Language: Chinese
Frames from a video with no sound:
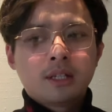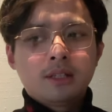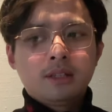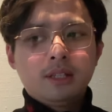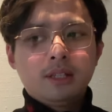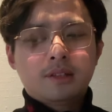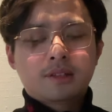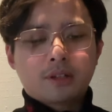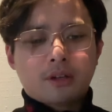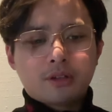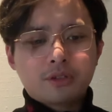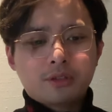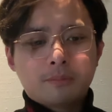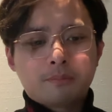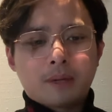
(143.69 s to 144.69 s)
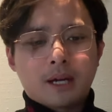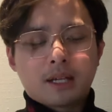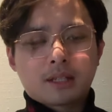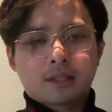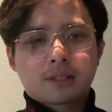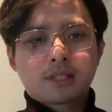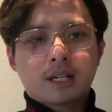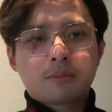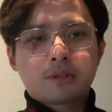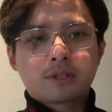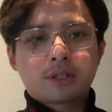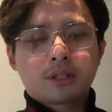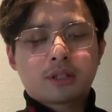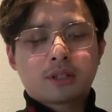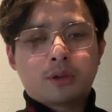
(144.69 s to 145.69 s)
你早就把加盟
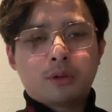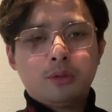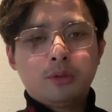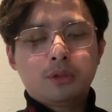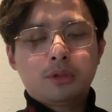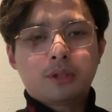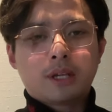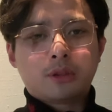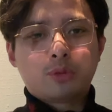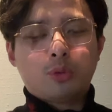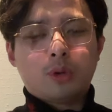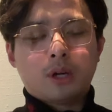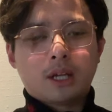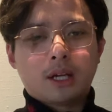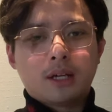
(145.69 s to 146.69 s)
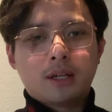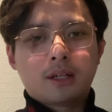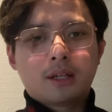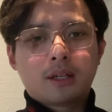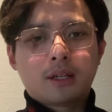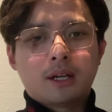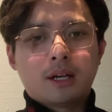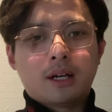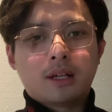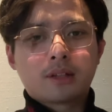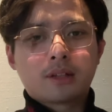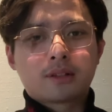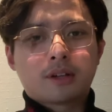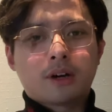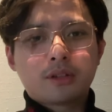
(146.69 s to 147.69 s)
商头都给剁了啊，
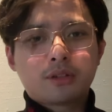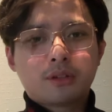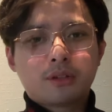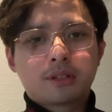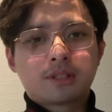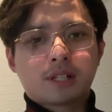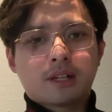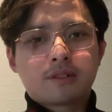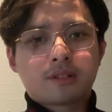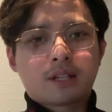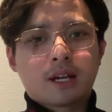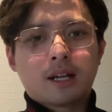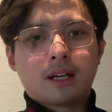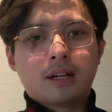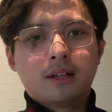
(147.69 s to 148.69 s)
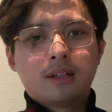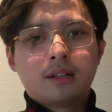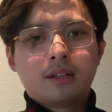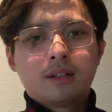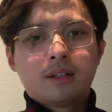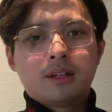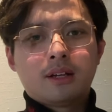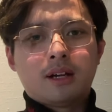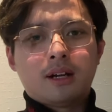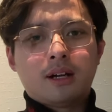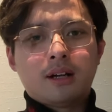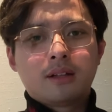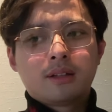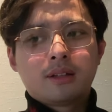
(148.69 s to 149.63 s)
早就整死他了啊，